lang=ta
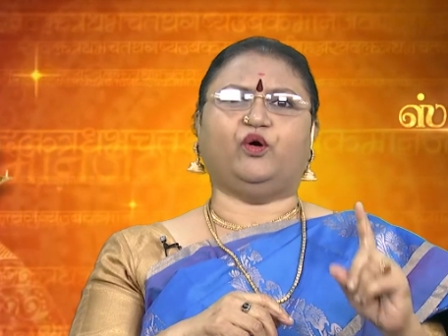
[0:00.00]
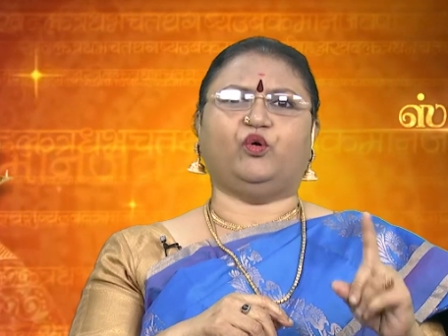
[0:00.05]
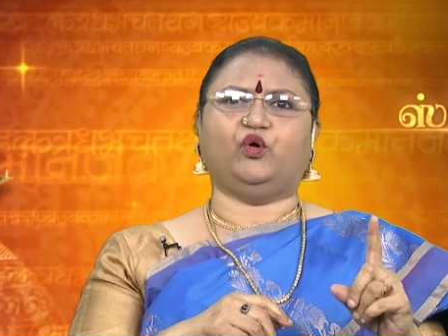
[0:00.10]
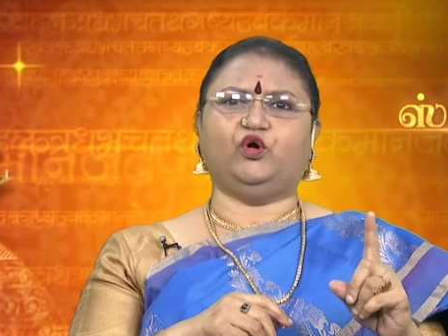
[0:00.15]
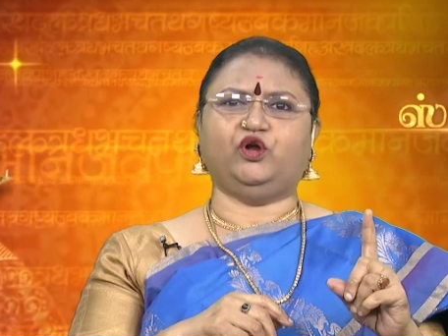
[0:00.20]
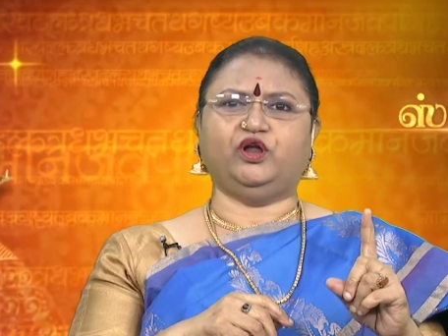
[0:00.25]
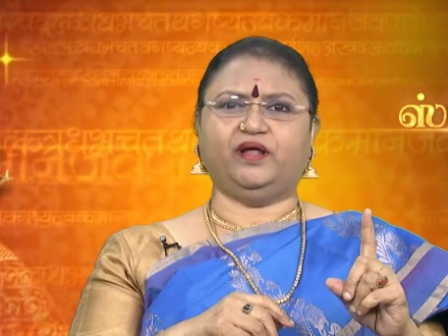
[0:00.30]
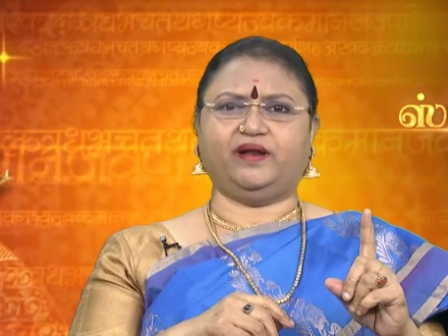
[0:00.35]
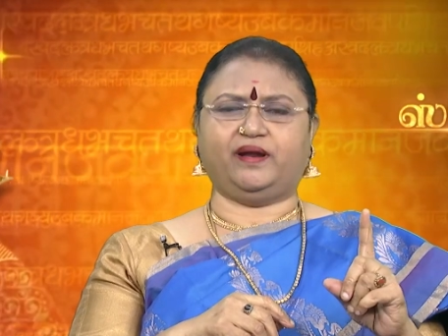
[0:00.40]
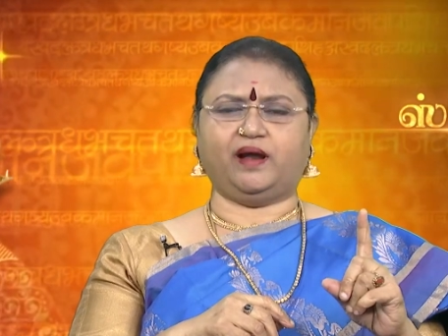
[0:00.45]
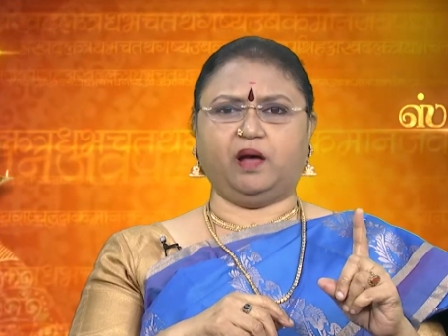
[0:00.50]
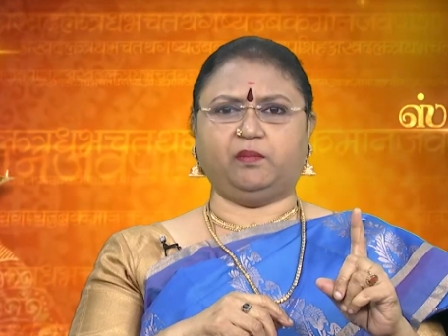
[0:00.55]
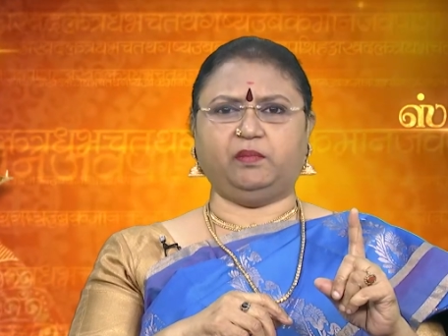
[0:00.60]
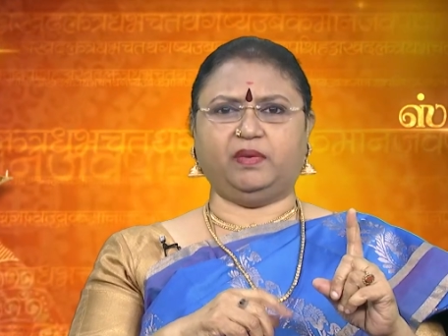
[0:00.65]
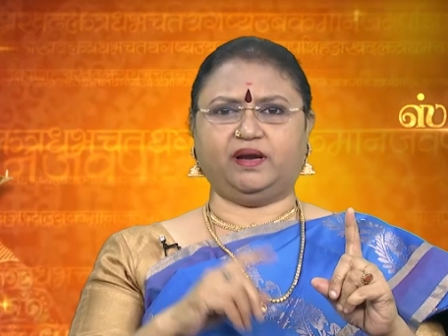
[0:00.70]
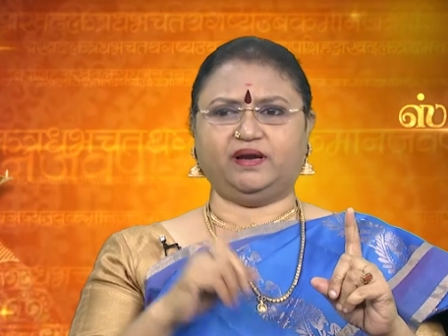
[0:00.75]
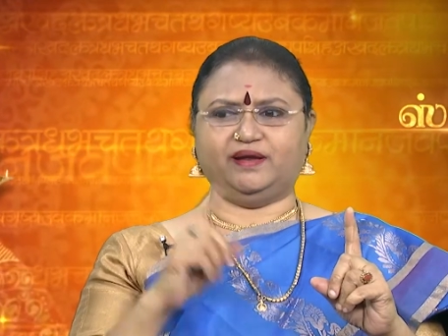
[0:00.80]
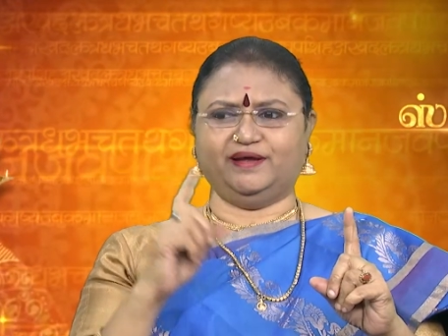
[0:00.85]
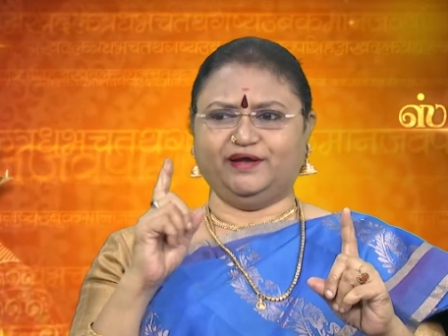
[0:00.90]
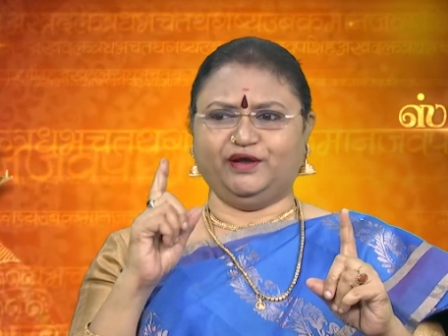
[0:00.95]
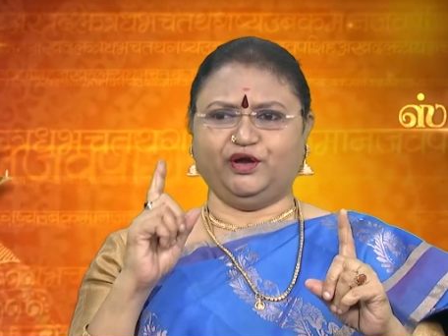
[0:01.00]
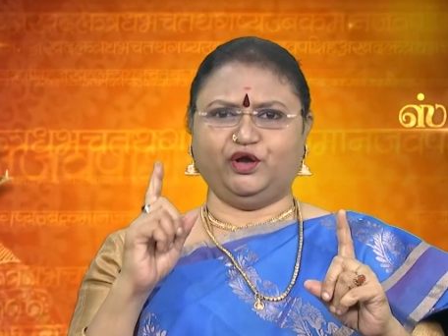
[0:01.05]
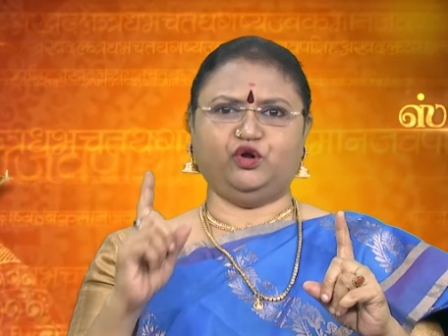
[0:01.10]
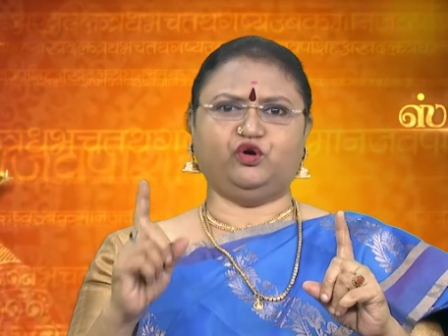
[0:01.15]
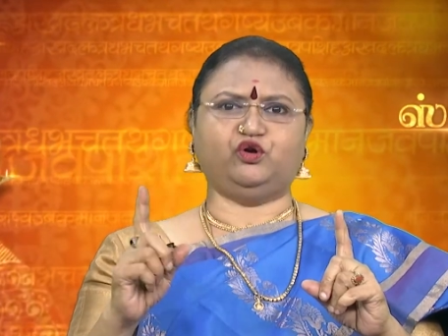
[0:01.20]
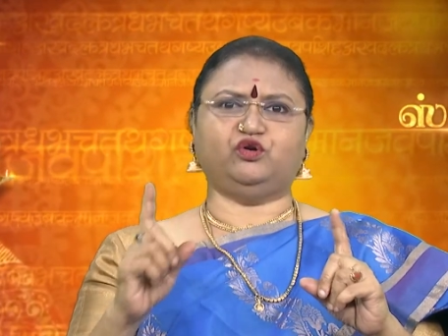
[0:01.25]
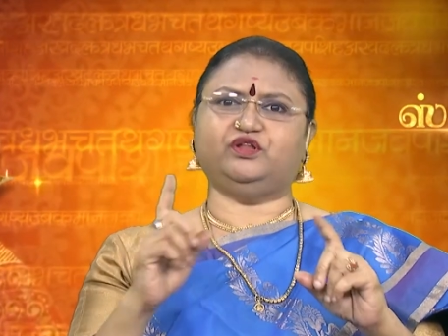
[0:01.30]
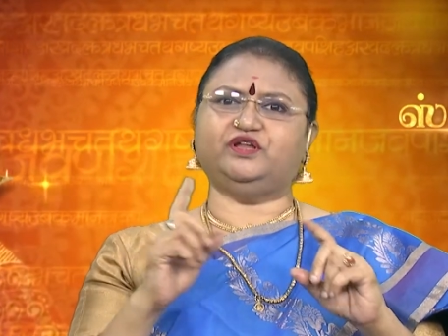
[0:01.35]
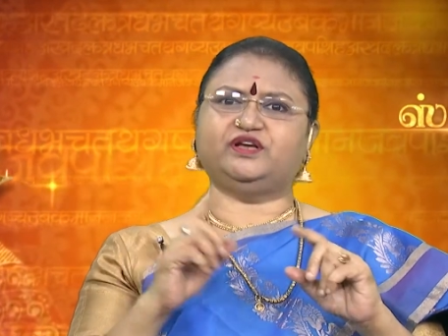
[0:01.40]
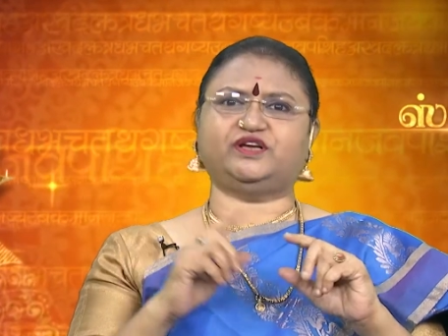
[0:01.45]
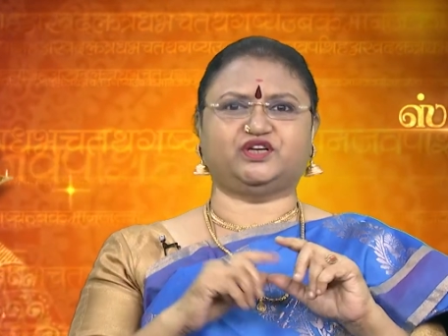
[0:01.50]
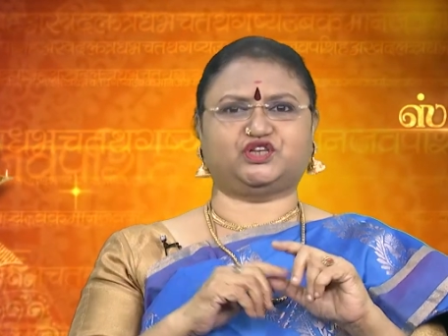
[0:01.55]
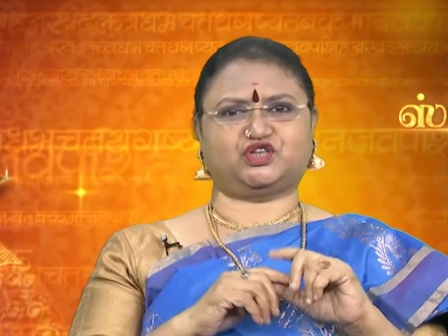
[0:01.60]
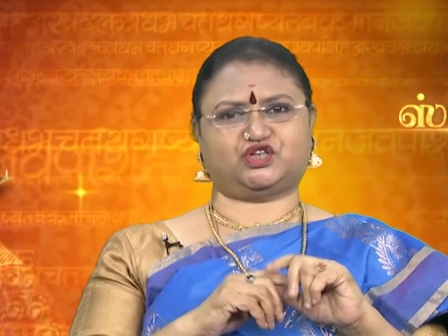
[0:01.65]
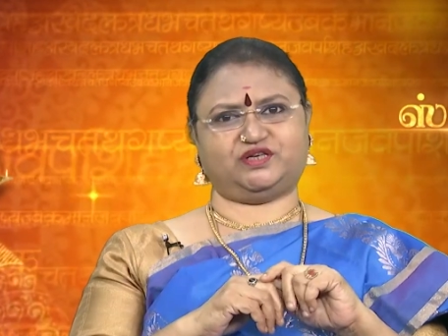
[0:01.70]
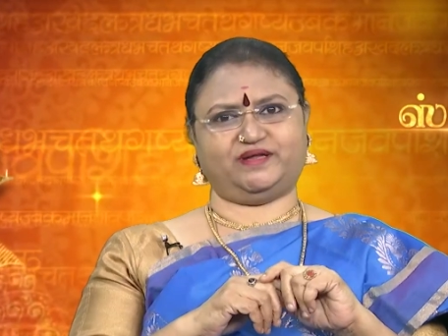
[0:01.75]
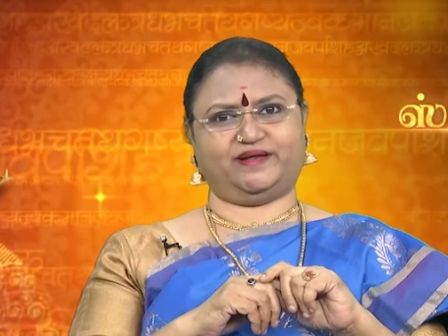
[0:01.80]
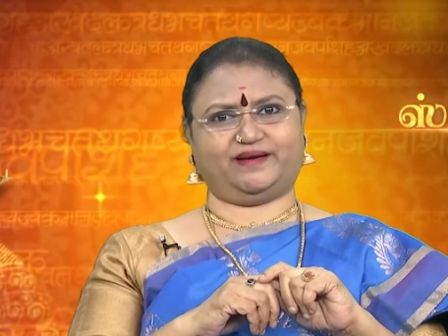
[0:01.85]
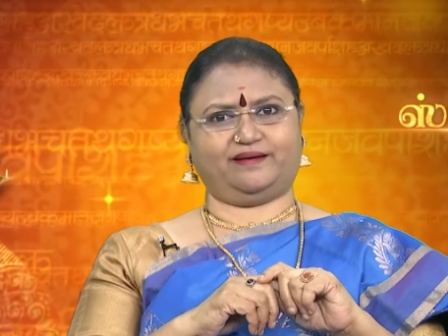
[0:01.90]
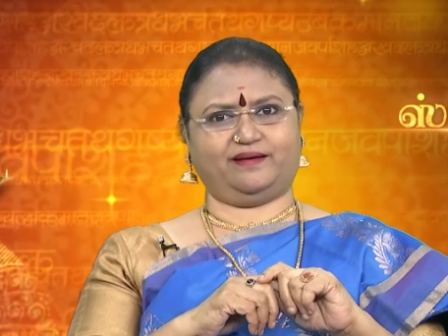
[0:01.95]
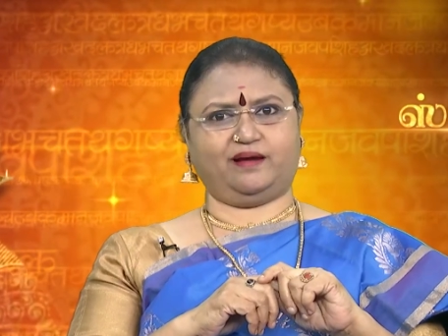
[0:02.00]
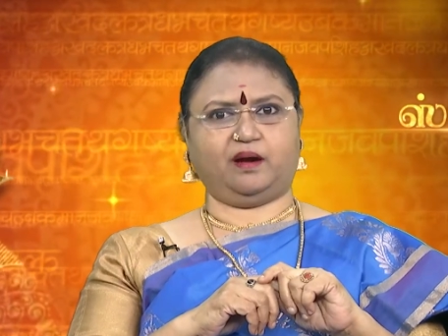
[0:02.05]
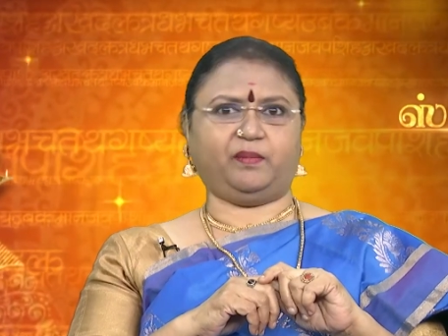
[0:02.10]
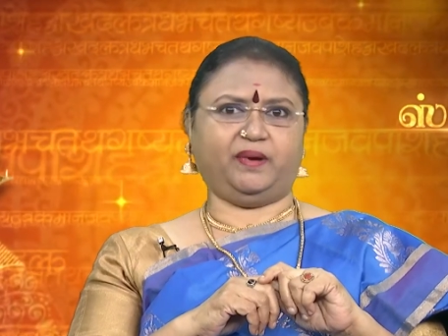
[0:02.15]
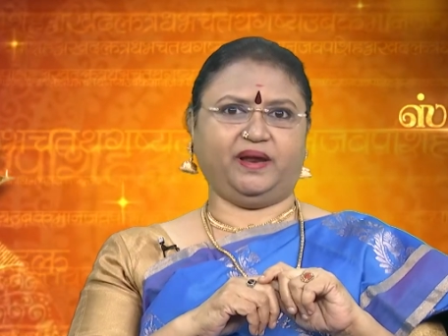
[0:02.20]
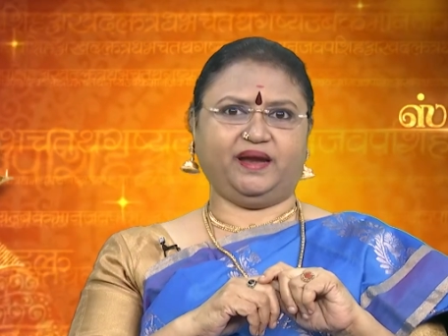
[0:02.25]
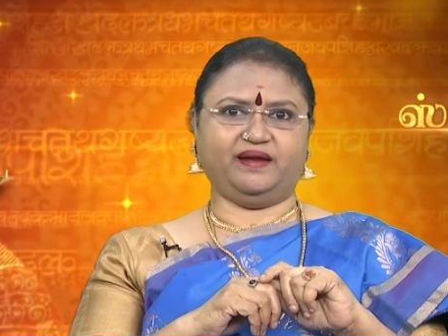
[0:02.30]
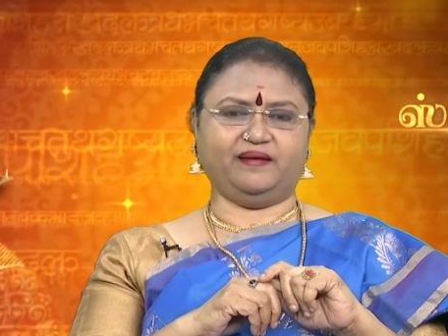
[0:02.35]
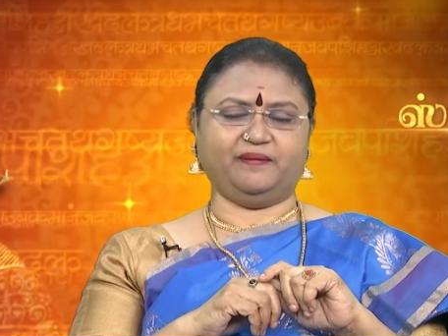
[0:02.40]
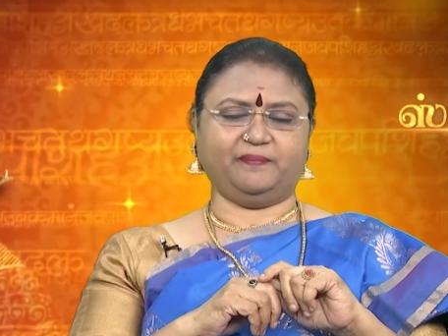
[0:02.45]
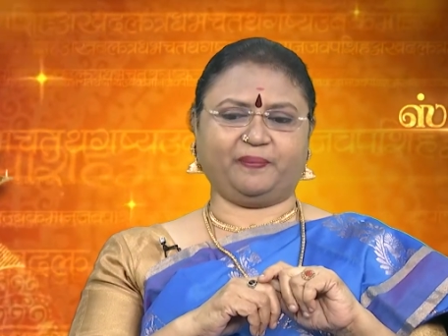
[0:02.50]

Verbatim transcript: ஒன்று ராமர் இன்னொன்று வந்து கிருஷ்ணர் அப்படின்னு